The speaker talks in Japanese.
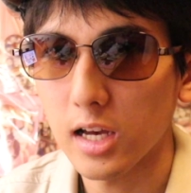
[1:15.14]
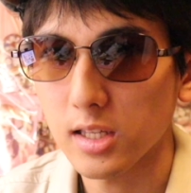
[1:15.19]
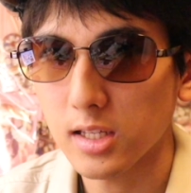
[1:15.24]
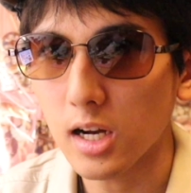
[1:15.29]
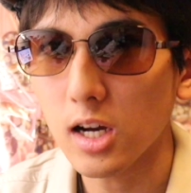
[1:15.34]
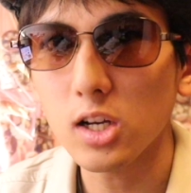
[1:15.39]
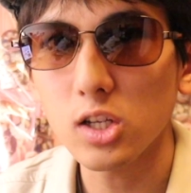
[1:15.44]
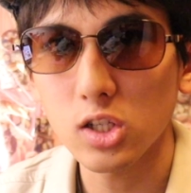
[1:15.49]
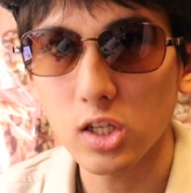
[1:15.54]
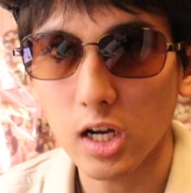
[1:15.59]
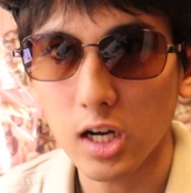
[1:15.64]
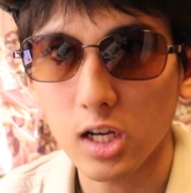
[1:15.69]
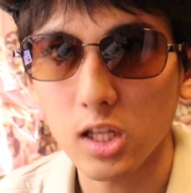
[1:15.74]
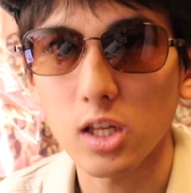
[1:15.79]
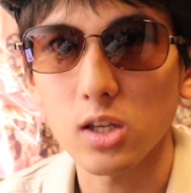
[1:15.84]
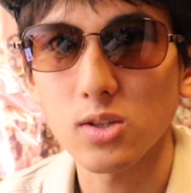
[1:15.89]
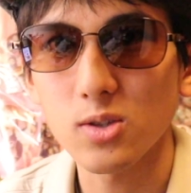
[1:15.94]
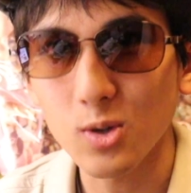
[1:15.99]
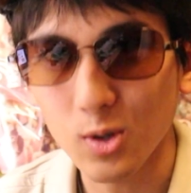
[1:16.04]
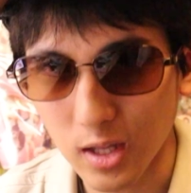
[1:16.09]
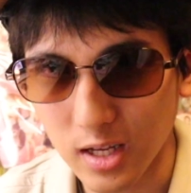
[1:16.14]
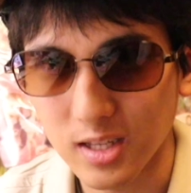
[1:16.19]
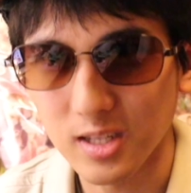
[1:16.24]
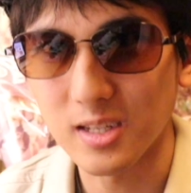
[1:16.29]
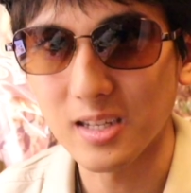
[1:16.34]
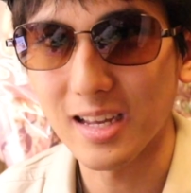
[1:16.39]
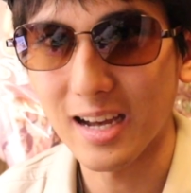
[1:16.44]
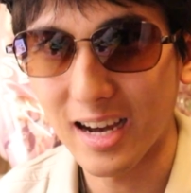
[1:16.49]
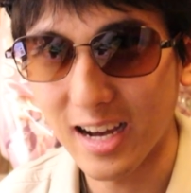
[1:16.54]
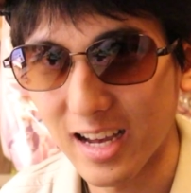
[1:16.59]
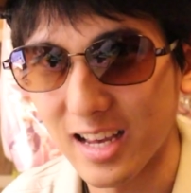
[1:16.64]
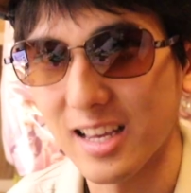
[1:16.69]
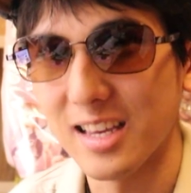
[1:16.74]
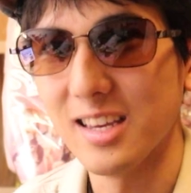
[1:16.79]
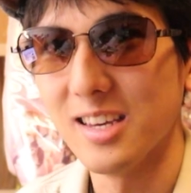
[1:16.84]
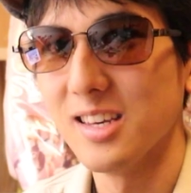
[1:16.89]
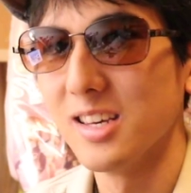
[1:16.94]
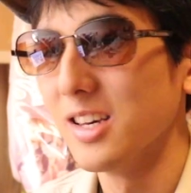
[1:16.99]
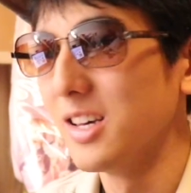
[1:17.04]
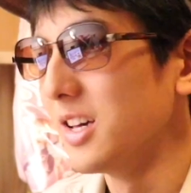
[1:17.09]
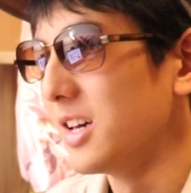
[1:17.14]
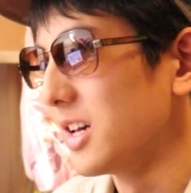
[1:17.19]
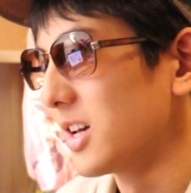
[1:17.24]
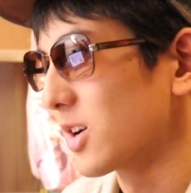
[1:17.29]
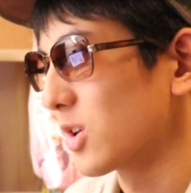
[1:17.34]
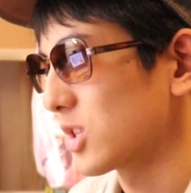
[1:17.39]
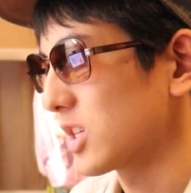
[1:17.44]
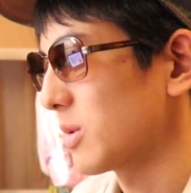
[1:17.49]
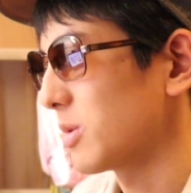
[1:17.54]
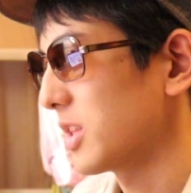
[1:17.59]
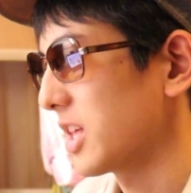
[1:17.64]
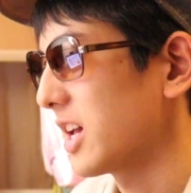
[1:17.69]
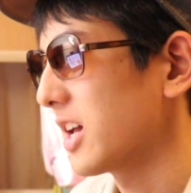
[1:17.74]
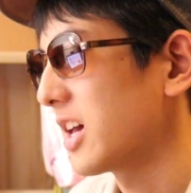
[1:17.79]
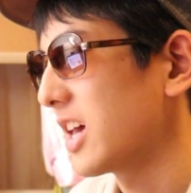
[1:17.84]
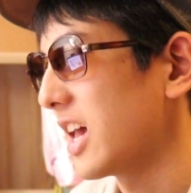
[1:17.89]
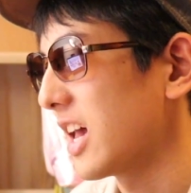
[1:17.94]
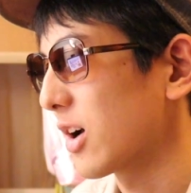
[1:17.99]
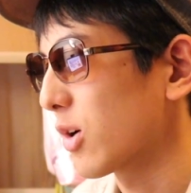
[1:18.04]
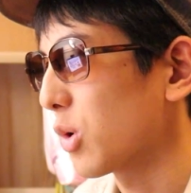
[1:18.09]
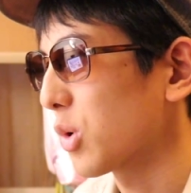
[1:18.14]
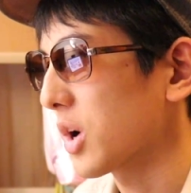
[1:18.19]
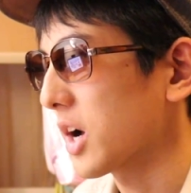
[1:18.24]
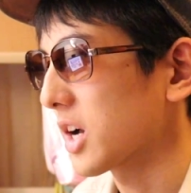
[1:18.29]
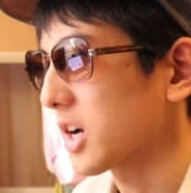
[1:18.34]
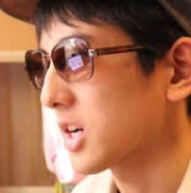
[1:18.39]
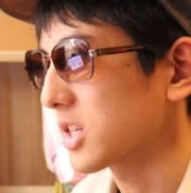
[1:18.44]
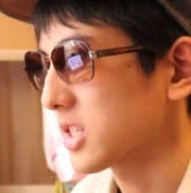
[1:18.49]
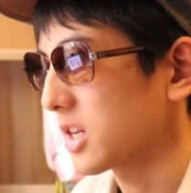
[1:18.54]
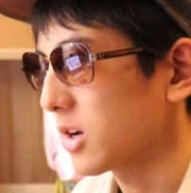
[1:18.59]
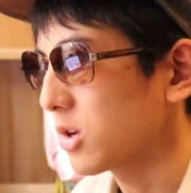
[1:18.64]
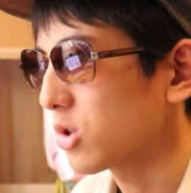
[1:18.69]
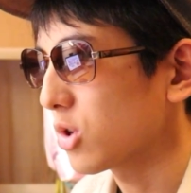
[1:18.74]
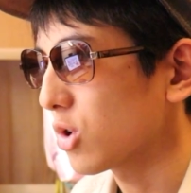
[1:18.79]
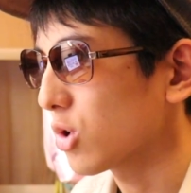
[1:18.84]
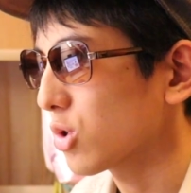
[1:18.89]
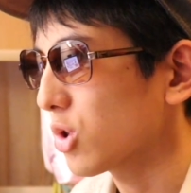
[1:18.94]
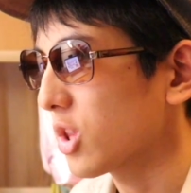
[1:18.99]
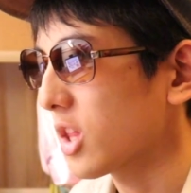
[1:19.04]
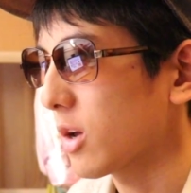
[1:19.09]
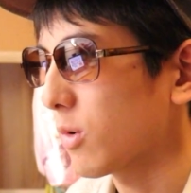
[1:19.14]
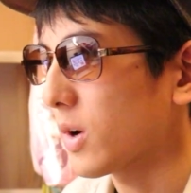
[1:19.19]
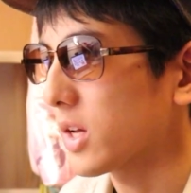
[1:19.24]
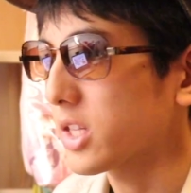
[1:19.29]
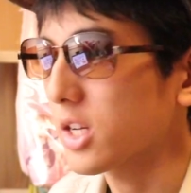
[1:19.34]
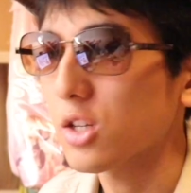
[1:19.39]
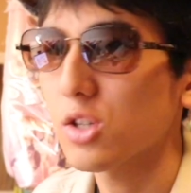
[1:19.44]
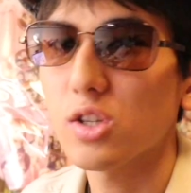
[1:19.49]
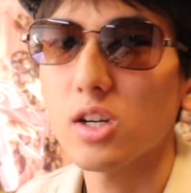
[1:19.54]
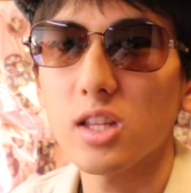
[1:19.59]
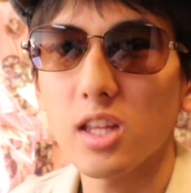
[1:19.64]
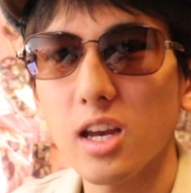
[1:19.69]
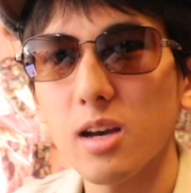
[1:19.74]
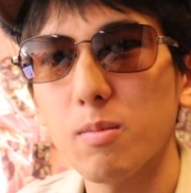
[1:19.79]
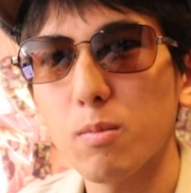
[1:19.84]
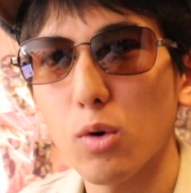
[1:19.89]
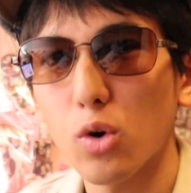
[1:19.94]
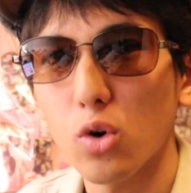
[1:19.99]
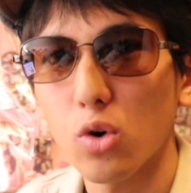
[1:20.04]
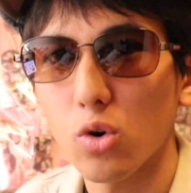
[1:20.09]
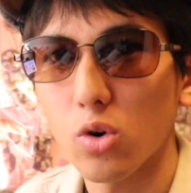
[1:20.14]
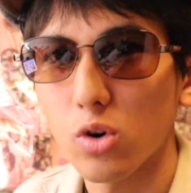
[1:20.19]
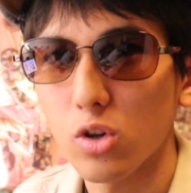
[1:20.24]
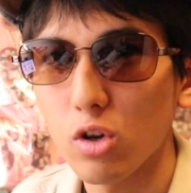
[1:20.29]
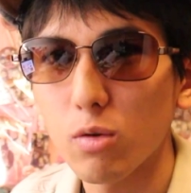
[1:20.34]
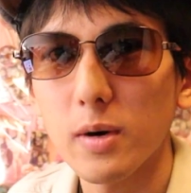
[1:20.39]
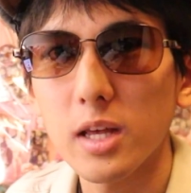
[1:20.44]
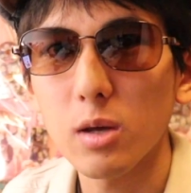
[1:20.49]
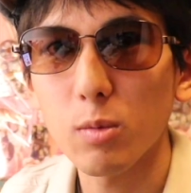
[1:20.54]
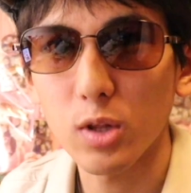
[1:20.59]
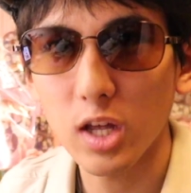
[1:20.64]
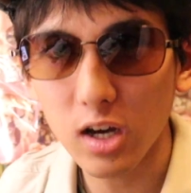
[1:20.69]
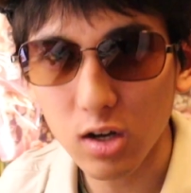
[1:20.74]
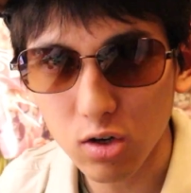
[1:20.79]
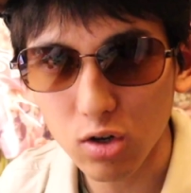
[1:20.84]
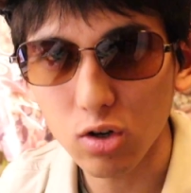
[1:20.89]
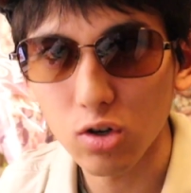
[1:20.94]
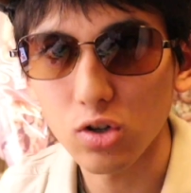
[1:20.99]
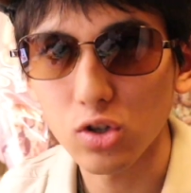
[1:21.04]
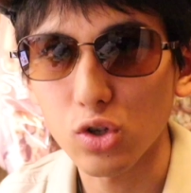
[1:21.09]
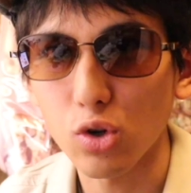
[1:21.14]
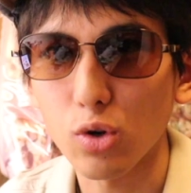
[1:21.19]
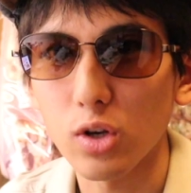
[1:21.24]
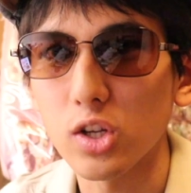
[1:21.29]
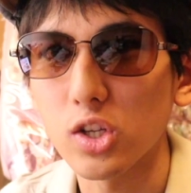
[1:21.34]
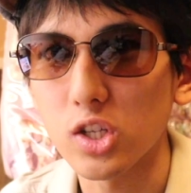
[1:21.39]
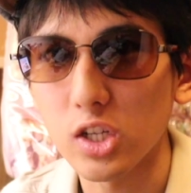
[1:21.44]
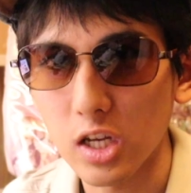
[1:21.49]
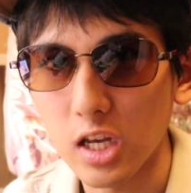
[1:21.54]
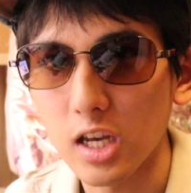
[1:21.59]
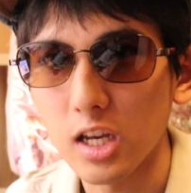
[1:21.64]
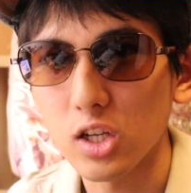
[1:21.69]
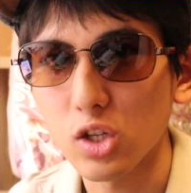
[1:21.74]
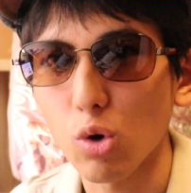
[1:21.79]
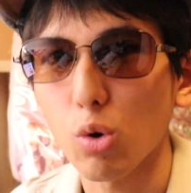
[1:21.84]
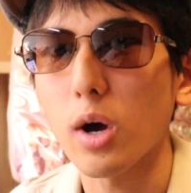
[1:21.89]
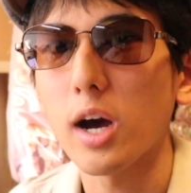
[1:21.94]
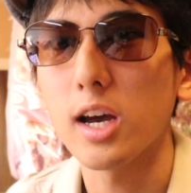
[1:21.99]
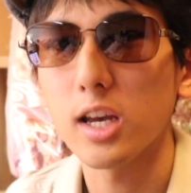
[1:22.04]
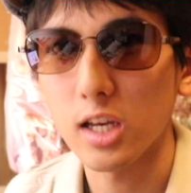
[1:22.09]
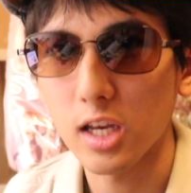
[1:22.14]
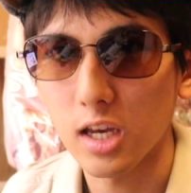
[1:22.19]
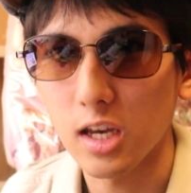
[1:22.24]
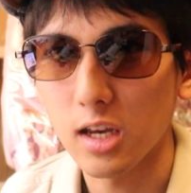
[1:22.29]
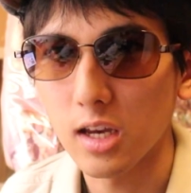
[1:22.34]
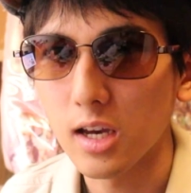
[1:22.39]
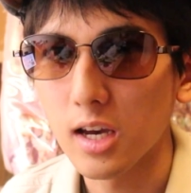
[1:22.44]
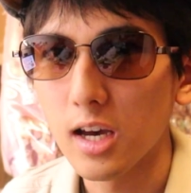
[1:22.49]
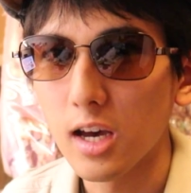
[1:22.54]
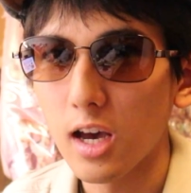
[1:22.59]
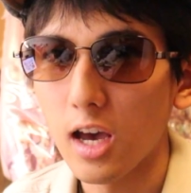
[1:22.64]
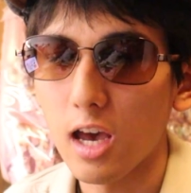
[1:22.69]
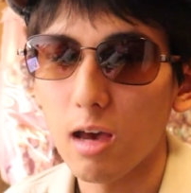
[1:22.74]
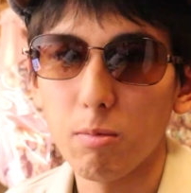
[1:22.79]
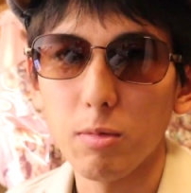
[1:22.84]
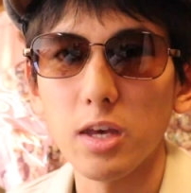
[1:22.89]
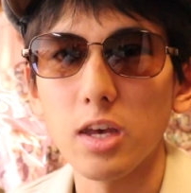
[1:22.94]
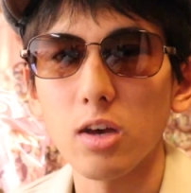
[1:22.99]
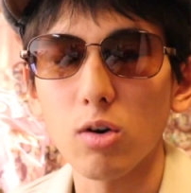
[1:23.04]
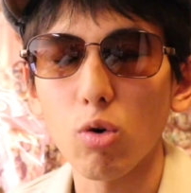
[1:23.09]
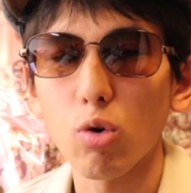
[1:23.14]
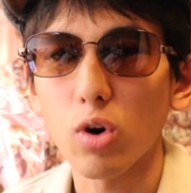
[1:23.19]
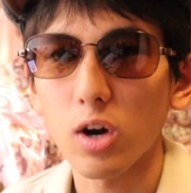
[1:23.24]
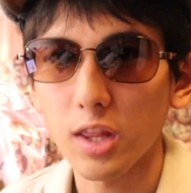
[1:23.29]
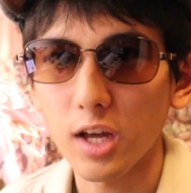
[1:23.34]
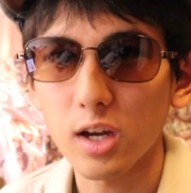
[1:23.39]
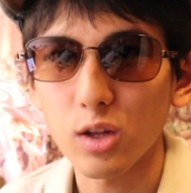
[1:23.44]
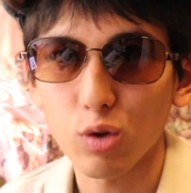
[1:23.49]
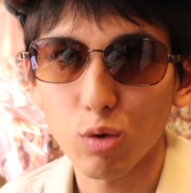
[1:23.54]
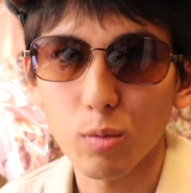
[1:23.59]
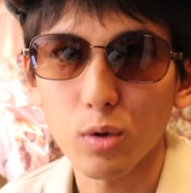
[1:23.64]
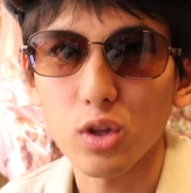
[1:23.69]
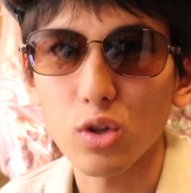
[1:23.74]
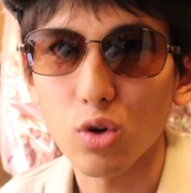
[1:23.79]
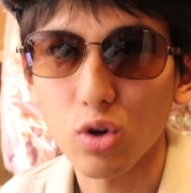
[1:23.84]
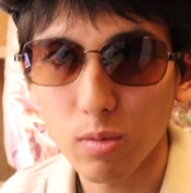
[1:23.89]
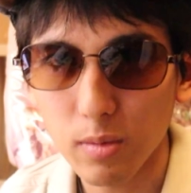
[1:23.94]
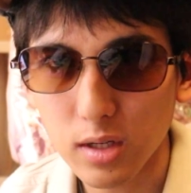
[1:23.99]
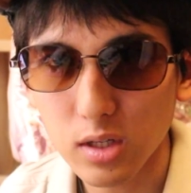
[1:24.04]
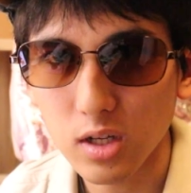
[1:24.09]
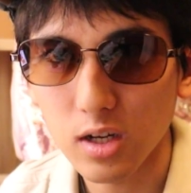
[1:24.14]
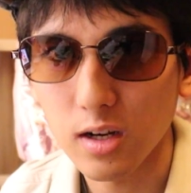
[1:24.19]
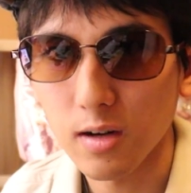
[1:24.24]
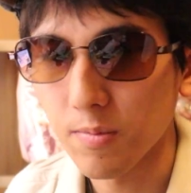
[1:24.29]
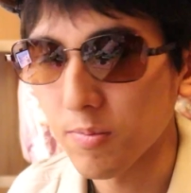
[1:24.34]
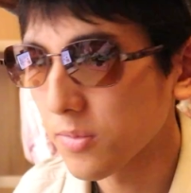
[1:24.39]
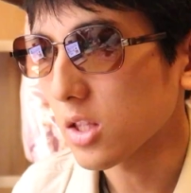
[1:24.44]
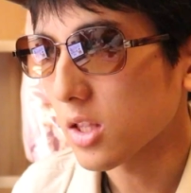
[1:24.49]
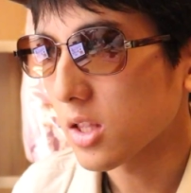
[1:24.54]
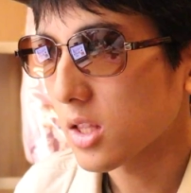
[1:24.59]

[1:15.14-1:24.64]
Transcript: 三が日明けてすぐです。はい、こちらもね、公開がされるということで、私はね、もう言うまでもなく、初日に、初回に、見に行こうかなと思っております。